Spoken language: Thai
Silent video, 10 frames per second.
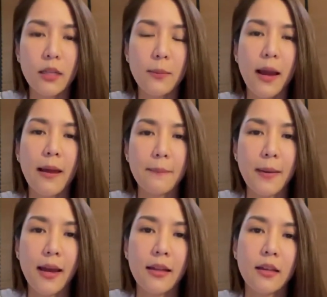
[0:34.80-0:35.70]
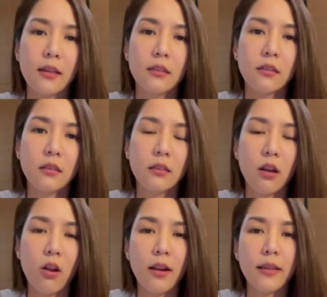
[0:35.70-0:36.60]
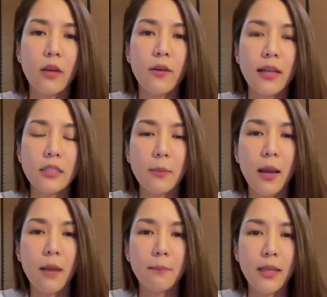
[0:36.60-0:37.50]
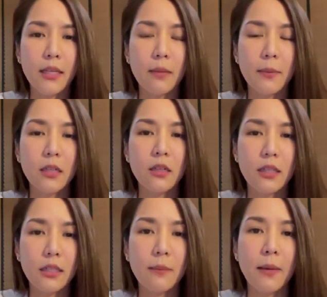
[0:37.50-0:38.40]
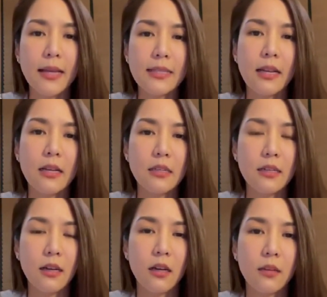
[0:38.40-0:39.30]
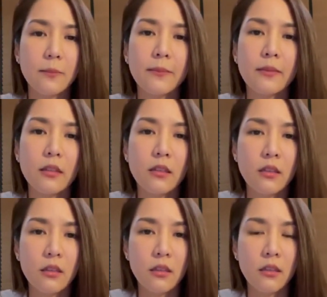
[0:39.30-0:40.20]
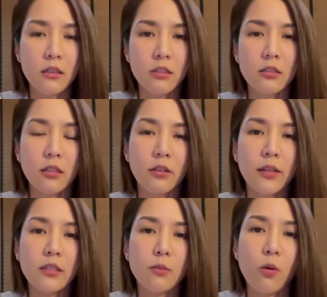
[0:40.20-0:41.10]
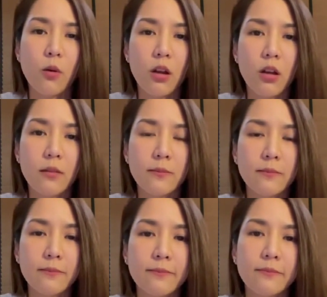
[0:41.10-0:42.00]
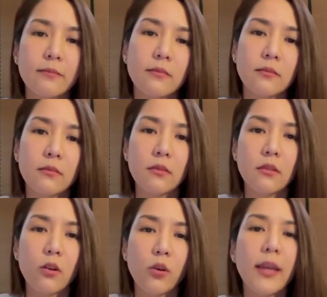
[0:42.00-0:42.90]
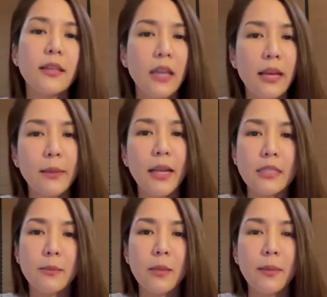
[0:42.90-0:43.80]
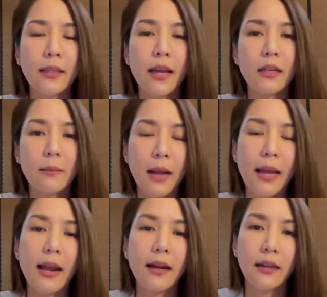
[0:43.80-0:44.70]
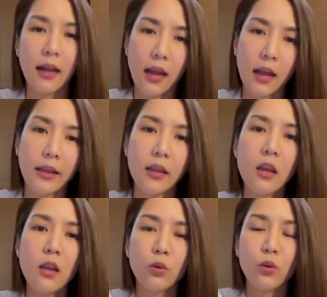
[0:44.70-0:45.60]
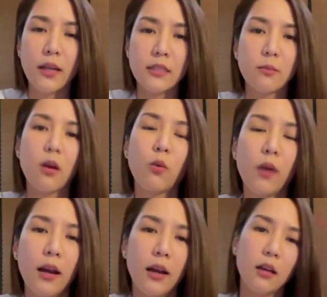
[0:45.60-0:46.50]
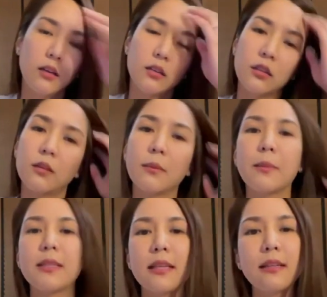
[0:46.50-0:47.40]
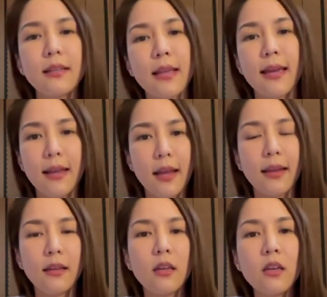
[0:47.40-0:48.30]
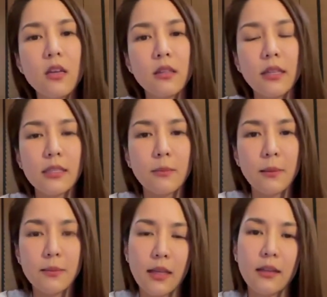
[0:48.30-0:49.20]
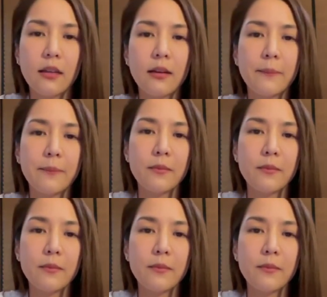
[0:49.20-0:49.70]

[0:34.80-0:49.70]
าที่ผ่านมาเนี่ยตลอดระยะเวลา 15 ปีเนี่ยไม่เคยคิดทำร้ายจันเลยนะคะ จันก็อยากจะบอกว่าโอเคใช่มันอาจจะไม่ได้เป็นการทำร้ายร่างกาย คุณอาจจะมองว่าเออมันไม่ใช่เรื่องใหญ่อะไร แต่สำหรับจันเนี่ย